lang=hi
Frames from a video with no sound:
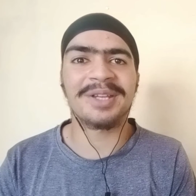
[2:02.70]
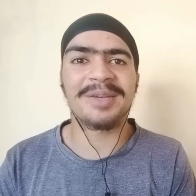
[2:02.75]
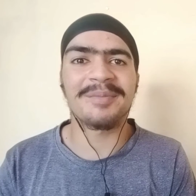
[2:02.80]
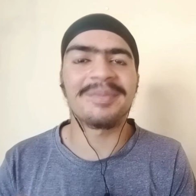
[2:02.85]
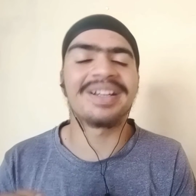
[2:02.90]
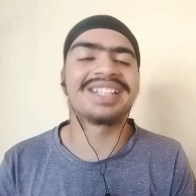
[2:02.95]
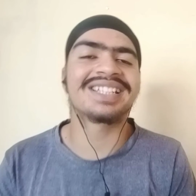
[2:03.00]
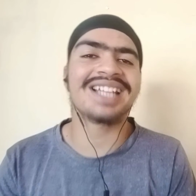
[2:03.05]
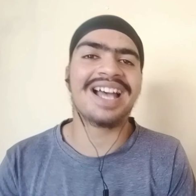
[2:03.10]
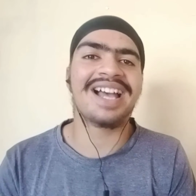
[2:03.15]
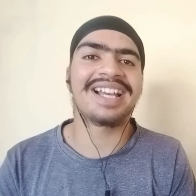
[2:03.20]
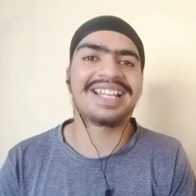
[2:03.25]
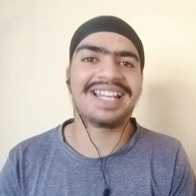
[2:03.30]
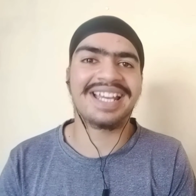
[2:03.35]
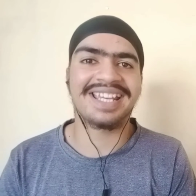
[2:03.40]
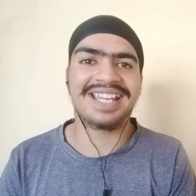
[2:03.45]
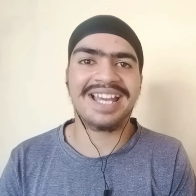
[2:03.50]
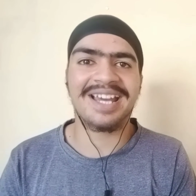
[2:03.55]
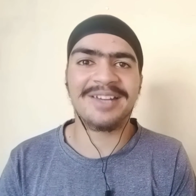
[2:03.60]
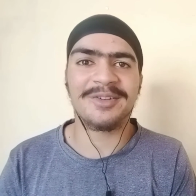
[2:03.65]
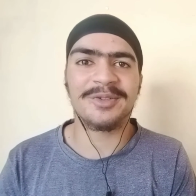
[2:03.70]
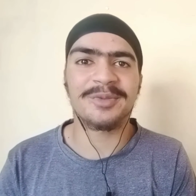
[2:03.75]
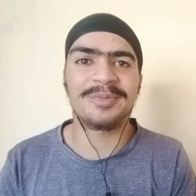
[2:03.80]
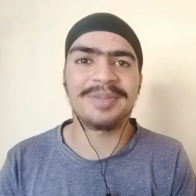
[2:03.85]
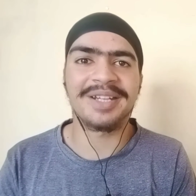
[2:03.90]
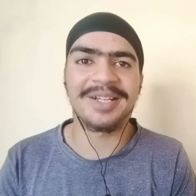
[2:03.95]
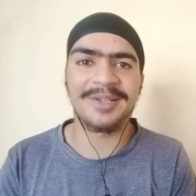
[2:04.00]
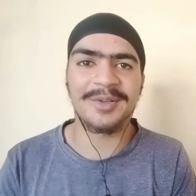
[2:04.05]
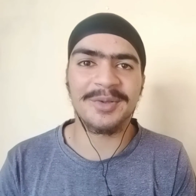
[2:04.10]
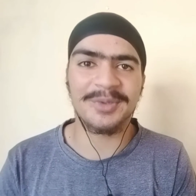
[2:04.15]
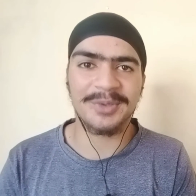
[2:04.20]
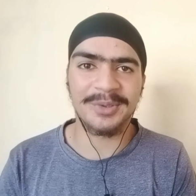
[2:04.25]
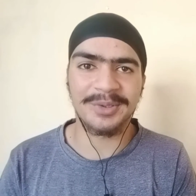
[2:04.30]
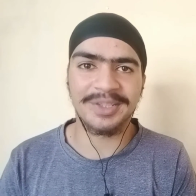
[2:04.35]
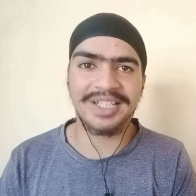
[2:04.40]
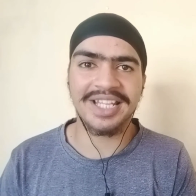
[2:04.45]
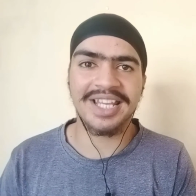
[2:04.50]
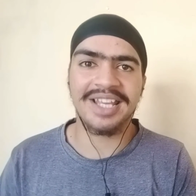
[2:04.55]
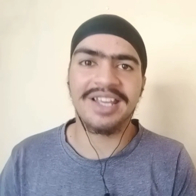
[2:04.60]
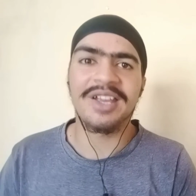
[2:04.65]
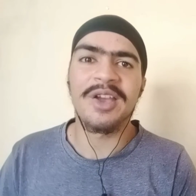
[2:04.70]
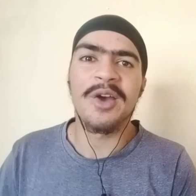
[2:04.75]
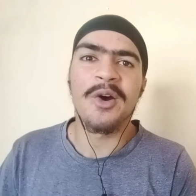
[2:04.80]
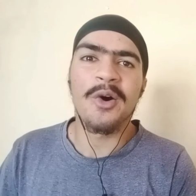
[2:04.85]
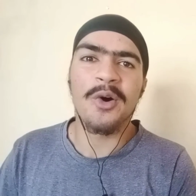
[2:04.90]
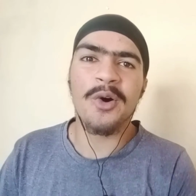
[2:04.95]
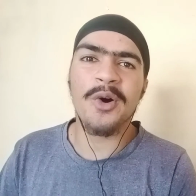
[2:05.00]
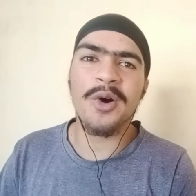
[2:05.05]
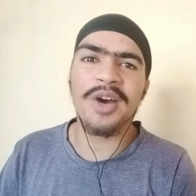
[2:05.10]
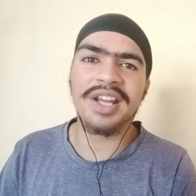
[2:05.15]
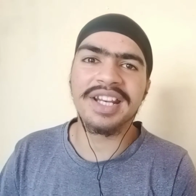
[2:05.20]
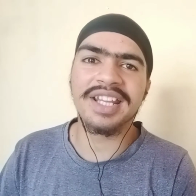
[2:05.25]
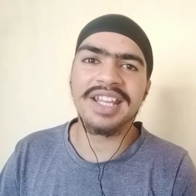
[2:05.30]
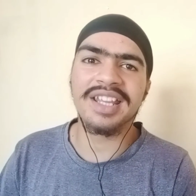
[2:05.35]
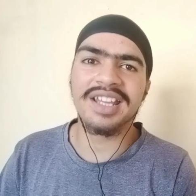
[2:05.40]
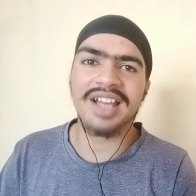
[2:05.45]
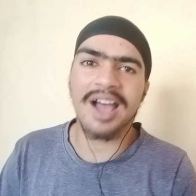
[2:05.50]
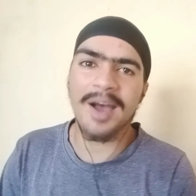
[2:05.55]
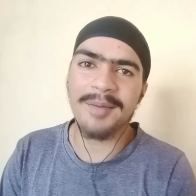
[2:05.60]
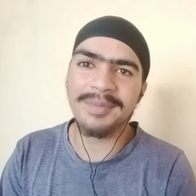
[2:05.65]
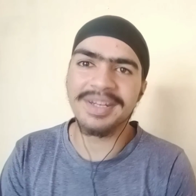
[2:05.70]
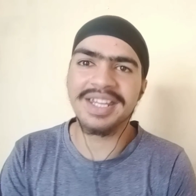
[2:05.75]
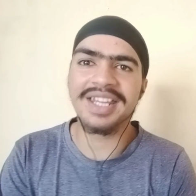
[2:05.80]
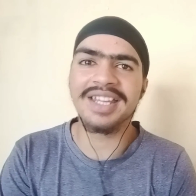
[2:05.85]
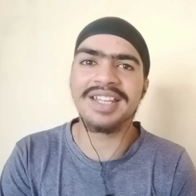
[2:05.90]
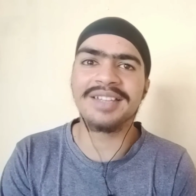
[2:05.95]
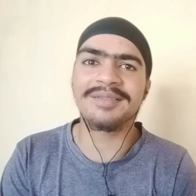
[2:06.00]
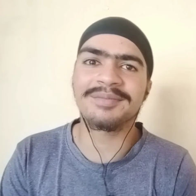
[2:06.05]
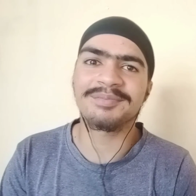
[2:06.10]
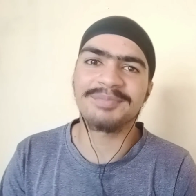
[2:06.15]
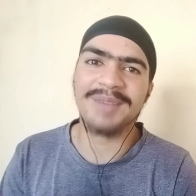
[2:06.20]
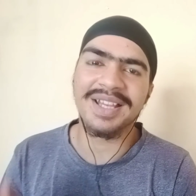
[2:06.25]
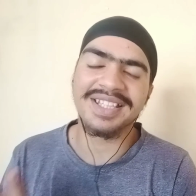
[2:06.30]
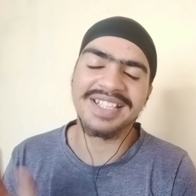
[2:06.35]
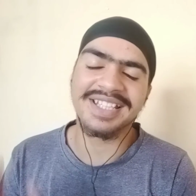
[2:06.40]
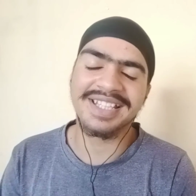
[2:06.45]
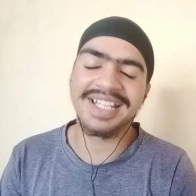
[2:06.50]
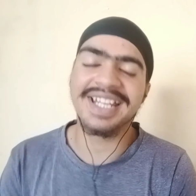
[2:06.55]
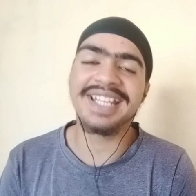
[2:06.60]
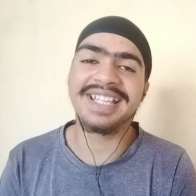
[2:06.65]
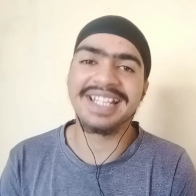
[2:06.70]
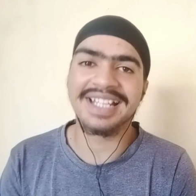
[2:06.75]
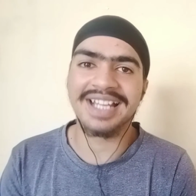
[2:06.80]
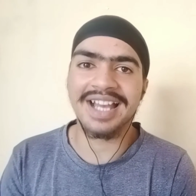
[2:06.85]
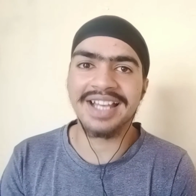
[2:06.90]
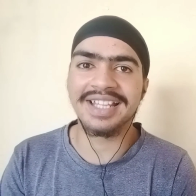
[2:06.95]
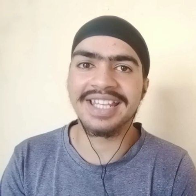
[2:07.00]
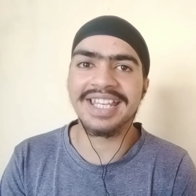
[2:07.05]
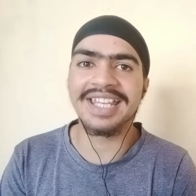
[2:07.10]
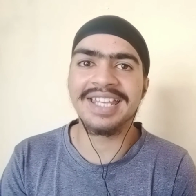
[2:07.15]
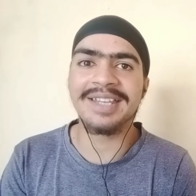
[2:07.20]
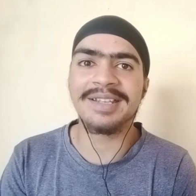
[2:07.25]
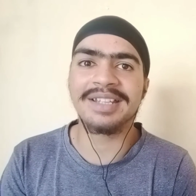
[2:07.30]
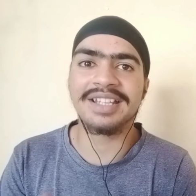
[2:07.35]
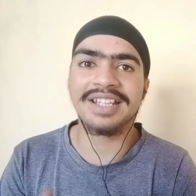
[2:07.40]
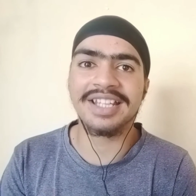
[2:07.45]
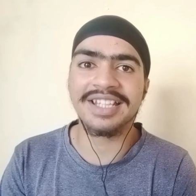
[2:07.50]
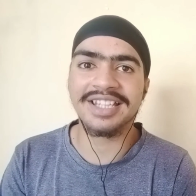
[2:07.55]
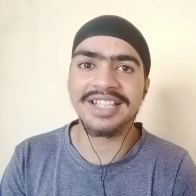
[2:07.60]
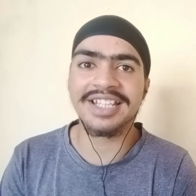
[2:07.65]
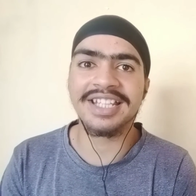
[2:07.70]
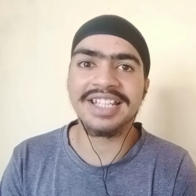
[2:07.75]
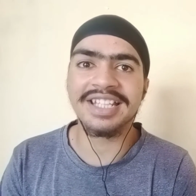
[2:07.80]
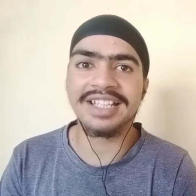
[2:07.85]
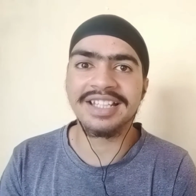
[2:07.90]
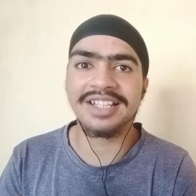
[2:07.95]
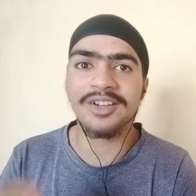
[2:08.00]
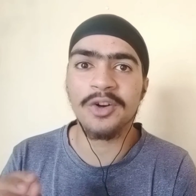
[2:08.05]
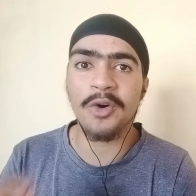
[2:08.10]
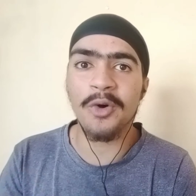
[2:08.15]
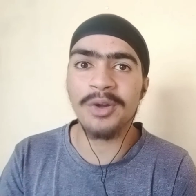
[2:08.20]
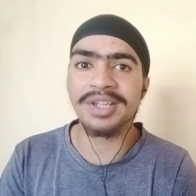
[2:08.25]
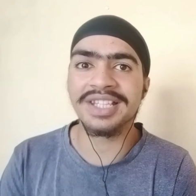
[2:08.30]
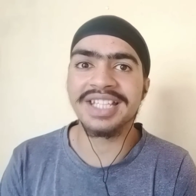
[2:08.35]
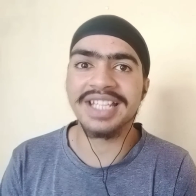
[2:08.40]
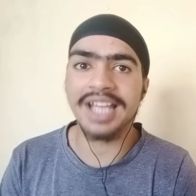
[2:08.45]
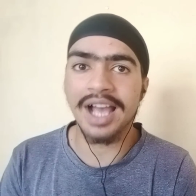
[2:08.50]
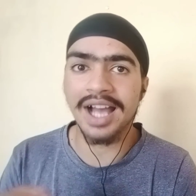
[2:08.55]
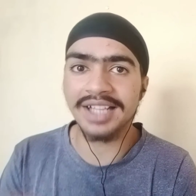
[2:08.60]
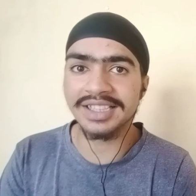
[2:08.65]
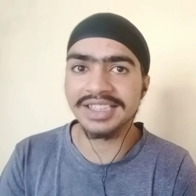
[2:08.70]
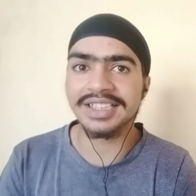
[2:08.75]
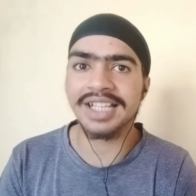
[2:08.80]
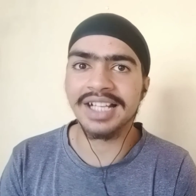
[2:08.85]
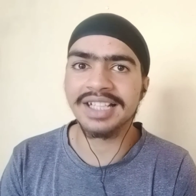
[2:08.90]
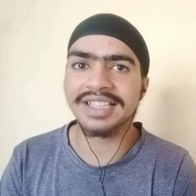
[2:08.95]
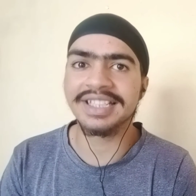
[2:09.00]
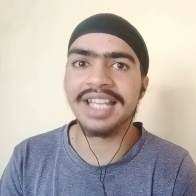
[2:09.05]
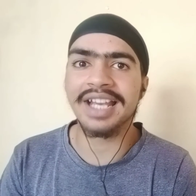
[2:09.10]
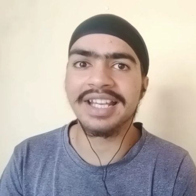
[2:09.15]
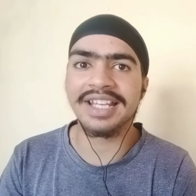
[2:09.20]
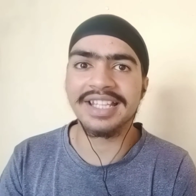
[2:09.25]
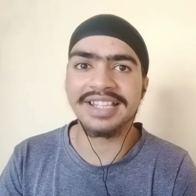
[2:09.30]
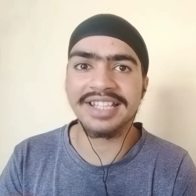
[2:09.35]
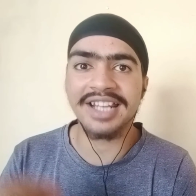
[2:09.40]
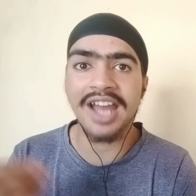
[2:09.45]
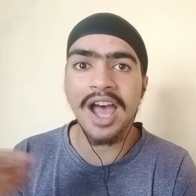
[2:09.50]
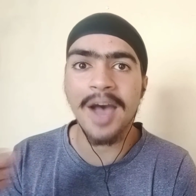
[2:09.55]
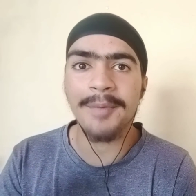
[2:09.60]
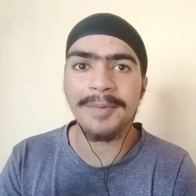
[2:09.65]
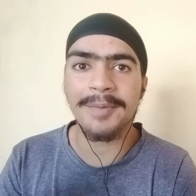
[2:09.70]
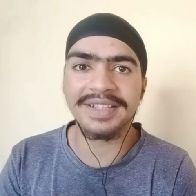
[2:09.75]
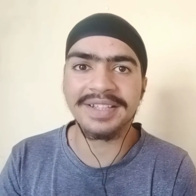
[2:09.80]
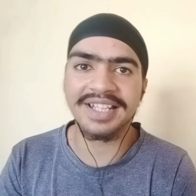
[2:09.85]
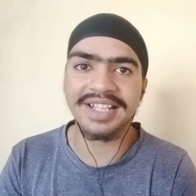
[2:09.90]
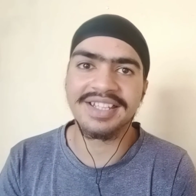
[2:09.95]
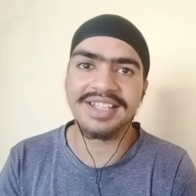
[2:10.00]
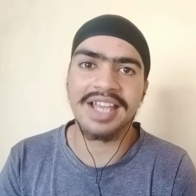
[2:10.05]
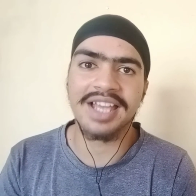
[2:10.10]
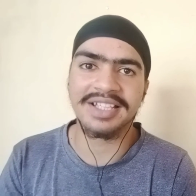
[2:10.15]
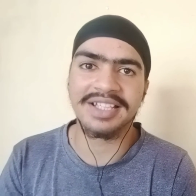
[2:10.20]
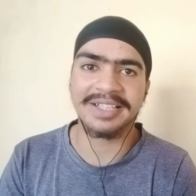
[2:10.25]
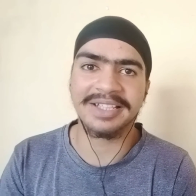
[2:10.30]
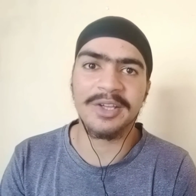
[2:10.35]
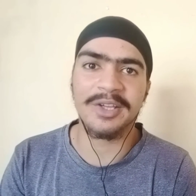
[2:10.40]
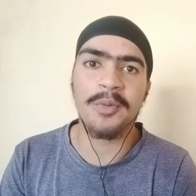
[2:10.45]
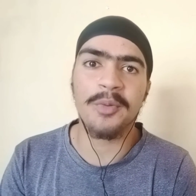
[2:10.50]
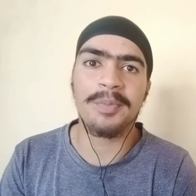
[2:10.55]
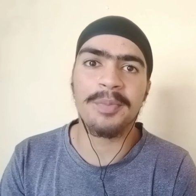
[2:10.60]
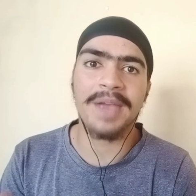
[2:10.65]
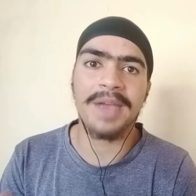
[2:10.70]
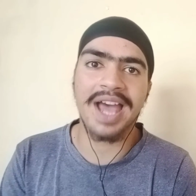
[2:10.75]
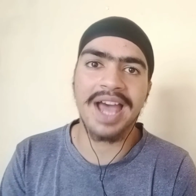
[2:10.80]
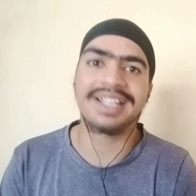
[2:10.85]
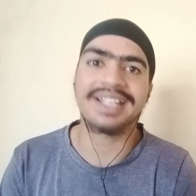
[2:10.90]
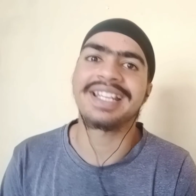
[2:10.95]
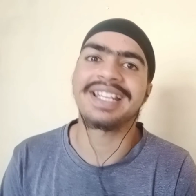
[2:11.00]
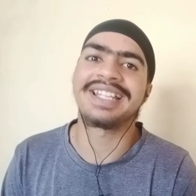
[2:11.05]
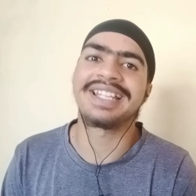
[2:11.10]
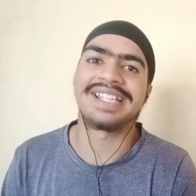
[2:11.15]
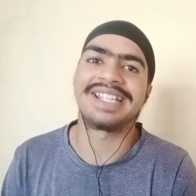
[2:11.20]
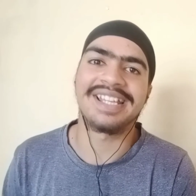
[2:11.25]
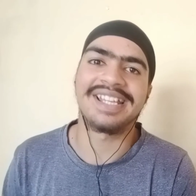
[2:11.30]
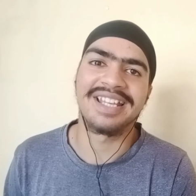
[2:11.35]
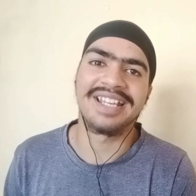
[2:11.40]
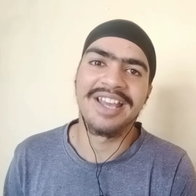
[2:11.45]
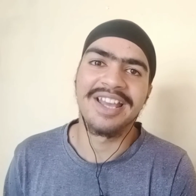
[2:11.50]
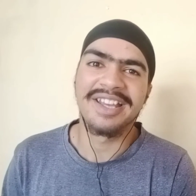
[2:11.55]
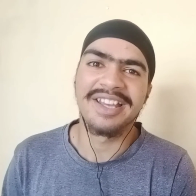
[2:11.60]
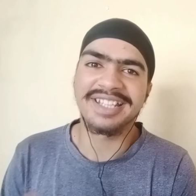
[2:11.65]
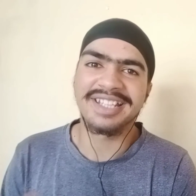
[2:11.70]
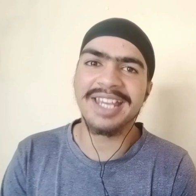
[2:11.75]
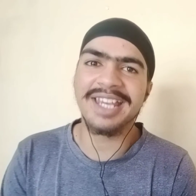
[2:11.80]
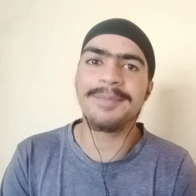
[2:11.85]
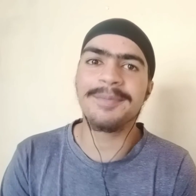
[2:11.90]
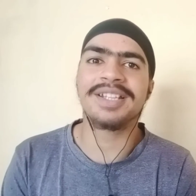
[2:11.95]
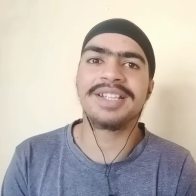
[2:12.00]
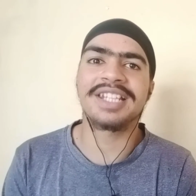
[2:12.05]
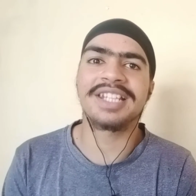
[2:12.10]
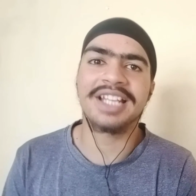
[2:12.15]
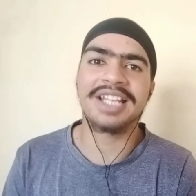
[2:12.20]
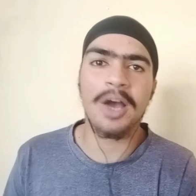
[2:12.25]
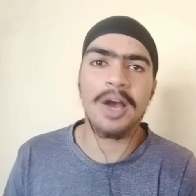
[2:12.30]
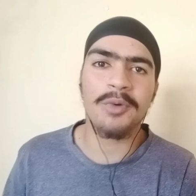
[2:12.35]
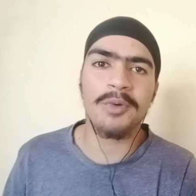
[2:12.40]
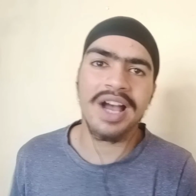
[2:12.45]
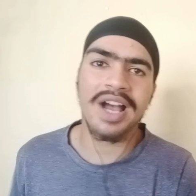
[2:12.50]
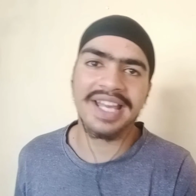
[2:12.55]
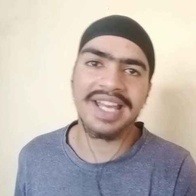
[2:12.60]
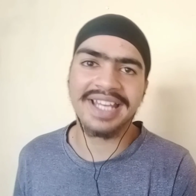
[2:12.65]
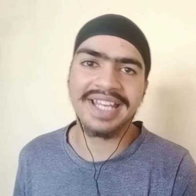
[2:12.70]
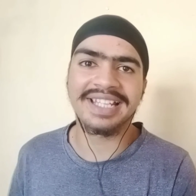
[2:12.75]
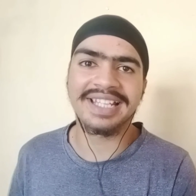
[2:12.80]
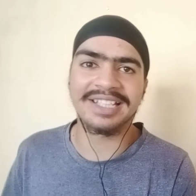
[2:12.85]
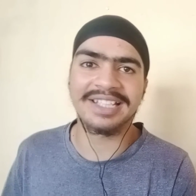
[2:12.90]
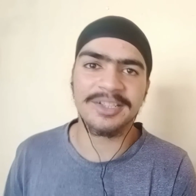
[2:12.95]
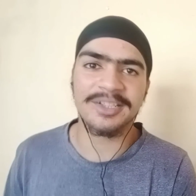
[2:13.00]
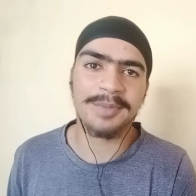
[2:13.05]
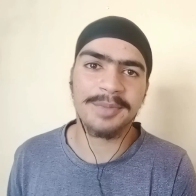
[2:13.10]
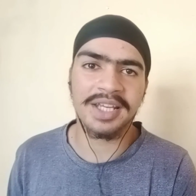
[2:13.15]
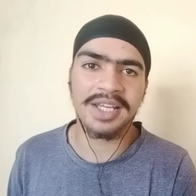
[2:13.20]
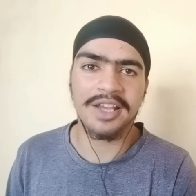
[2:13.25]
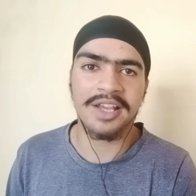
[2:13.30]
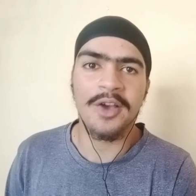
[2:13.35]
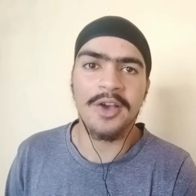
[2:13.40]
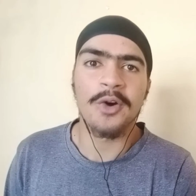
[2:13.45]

की मज़ा आ गया यार उस बीट को सुन के और हमने बस इतना ही देखा कि कितनी कौन सी हद तक या कितना आप अंदर जा सकते हो प्यार के लिए यही बस लिखा हुआ आया इंग्लिश में